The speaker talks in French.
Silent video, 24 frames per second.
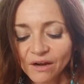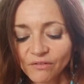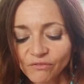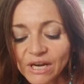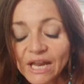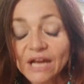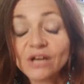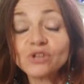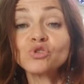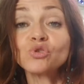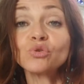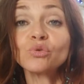
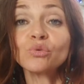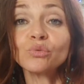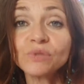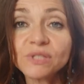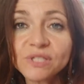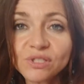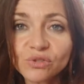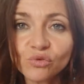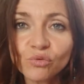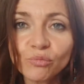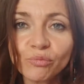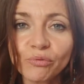Voilà, je
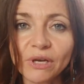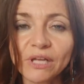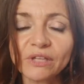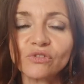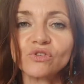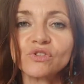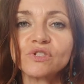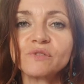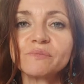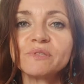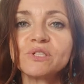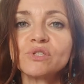continue pour la
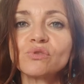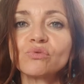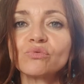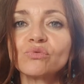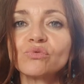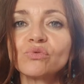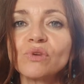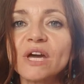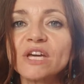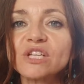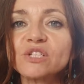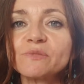transmission
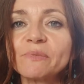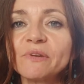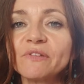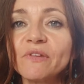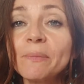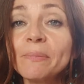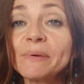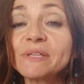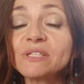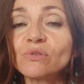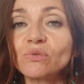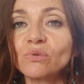du
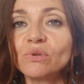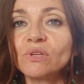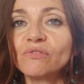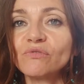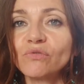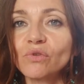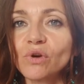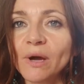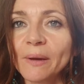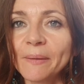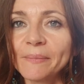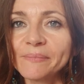HPV parce qu'il
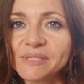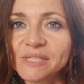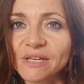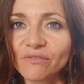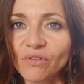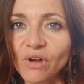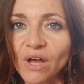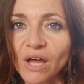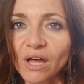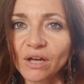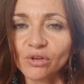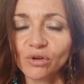faut quand même
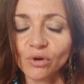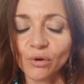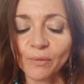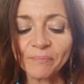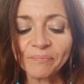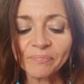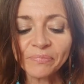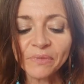savoir que